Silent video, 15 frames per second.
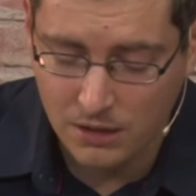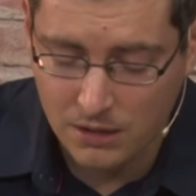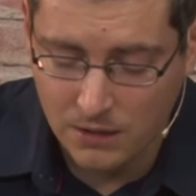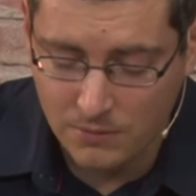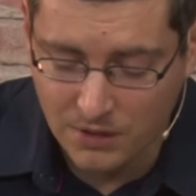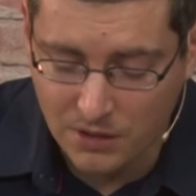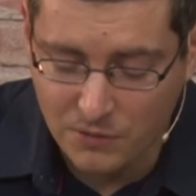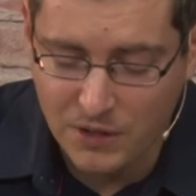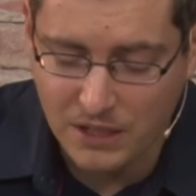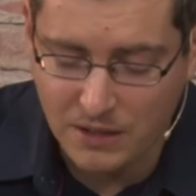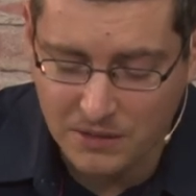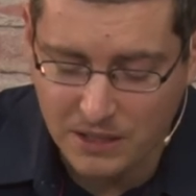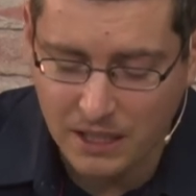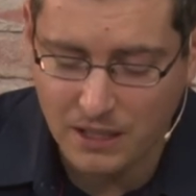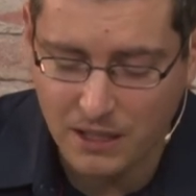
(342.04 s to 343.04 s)
dass wir
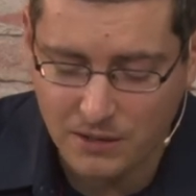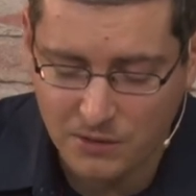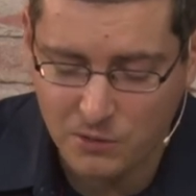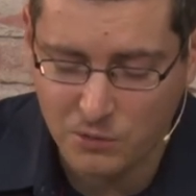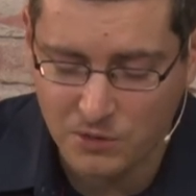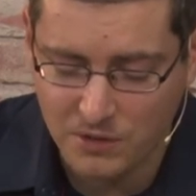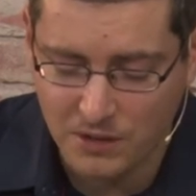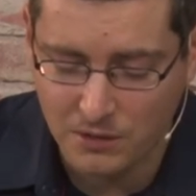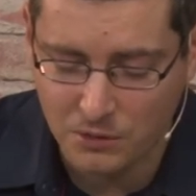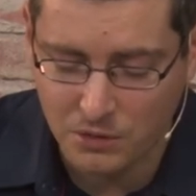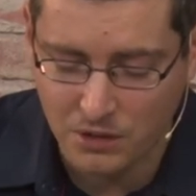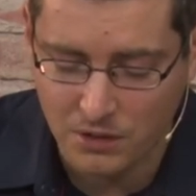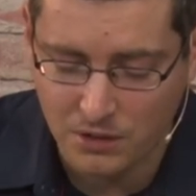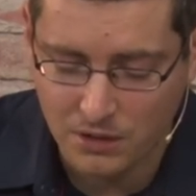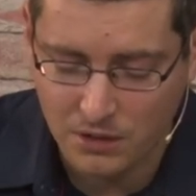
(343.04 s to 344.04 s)
diese Generation sein
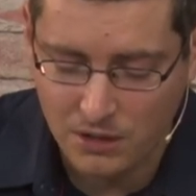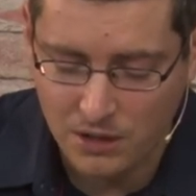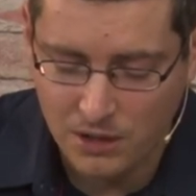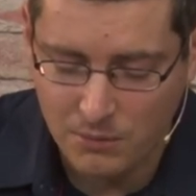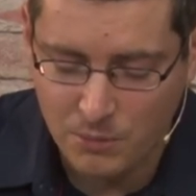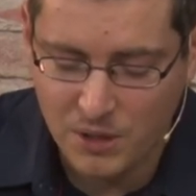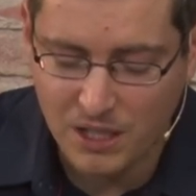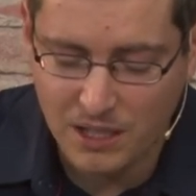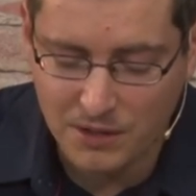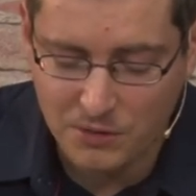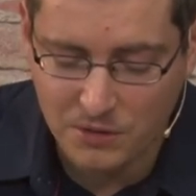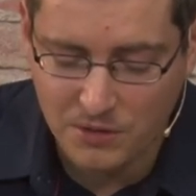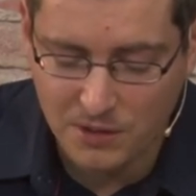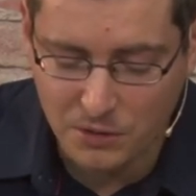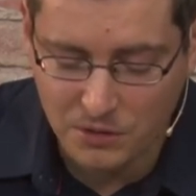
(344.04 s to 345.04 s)
können. Bitte lass
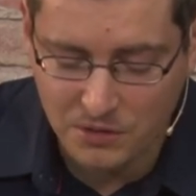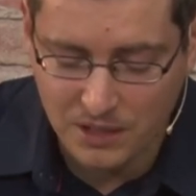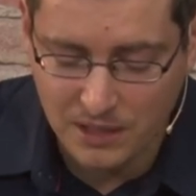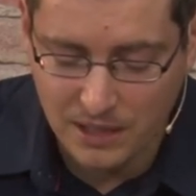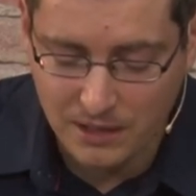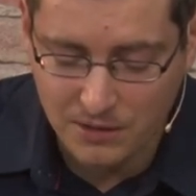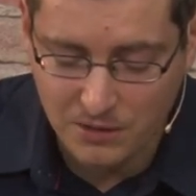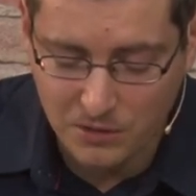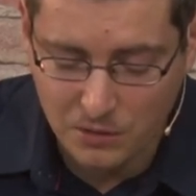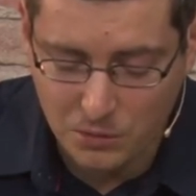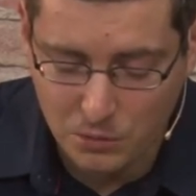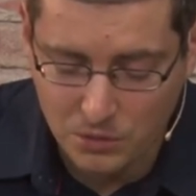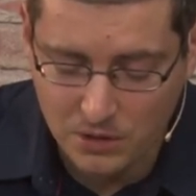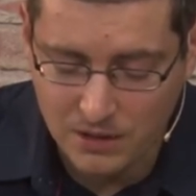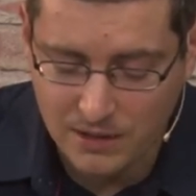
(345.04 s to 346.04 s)
uns aus den
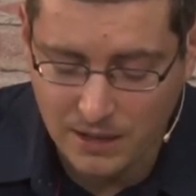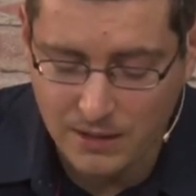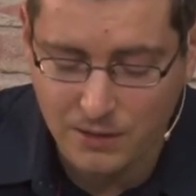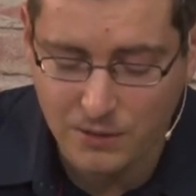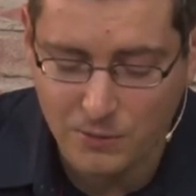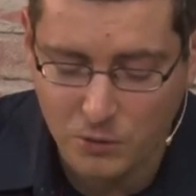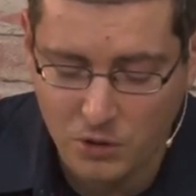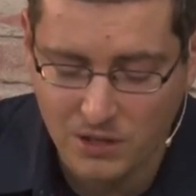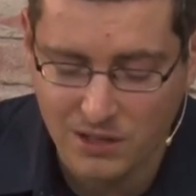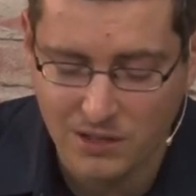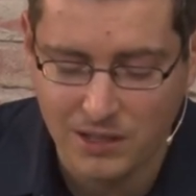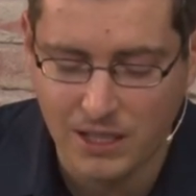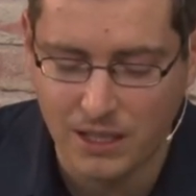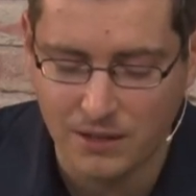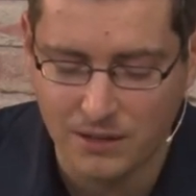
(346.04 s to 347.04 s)
Lektionen deines Wortes
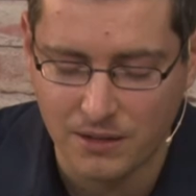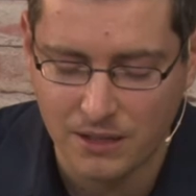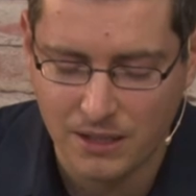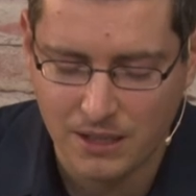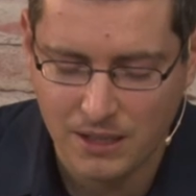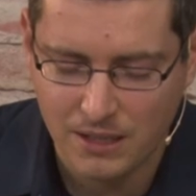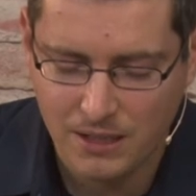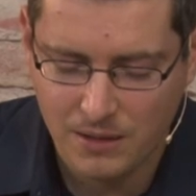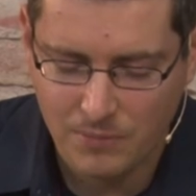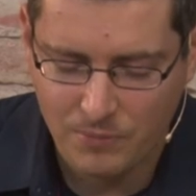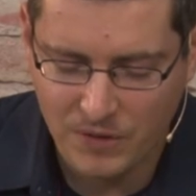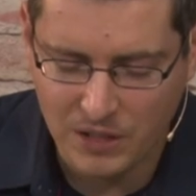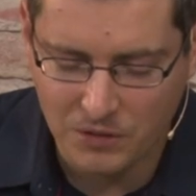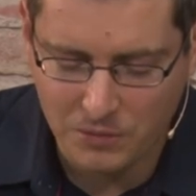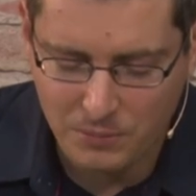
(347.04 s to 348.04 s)
lernen.
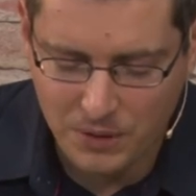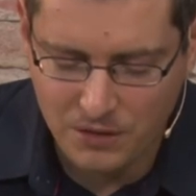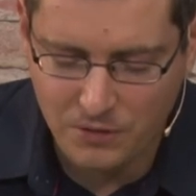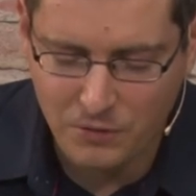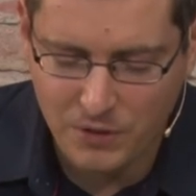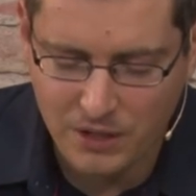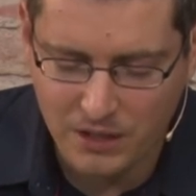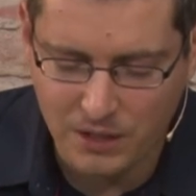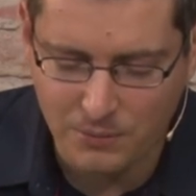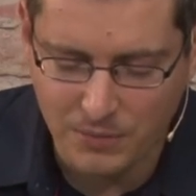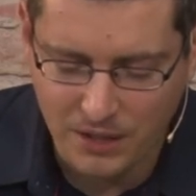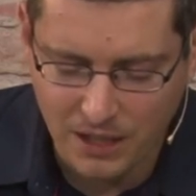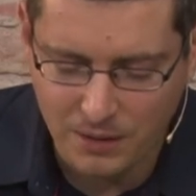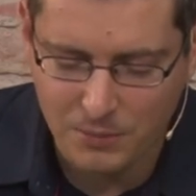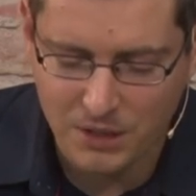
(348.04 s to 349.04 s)
Das bitten wir im
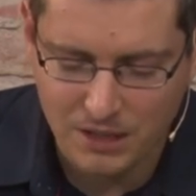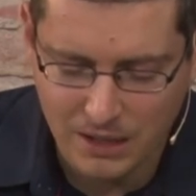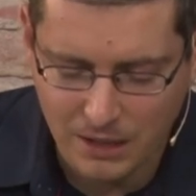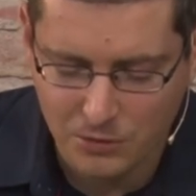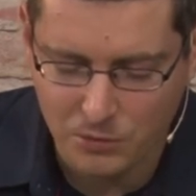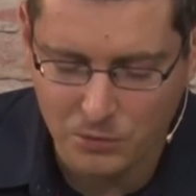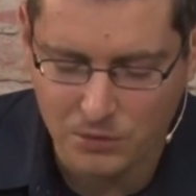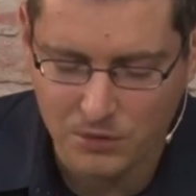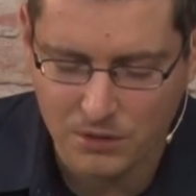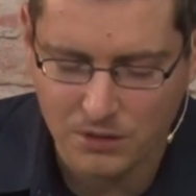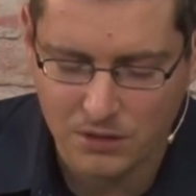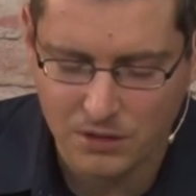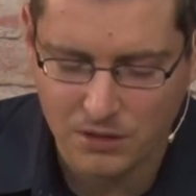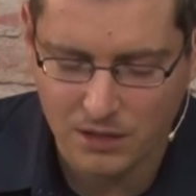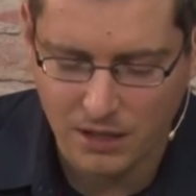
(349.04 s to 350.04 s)
Namen Jesu.
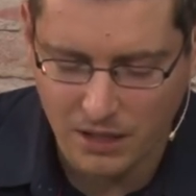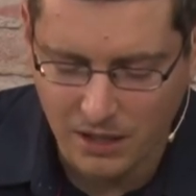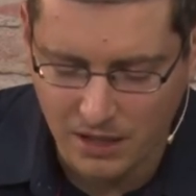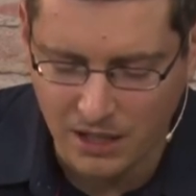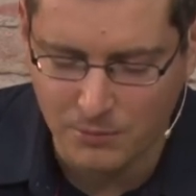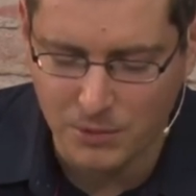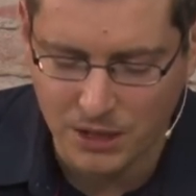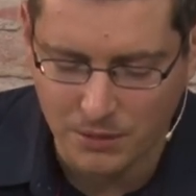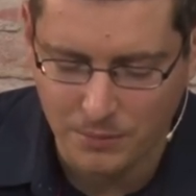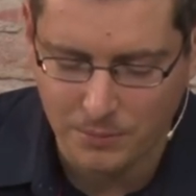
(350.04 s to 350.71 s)
Amen.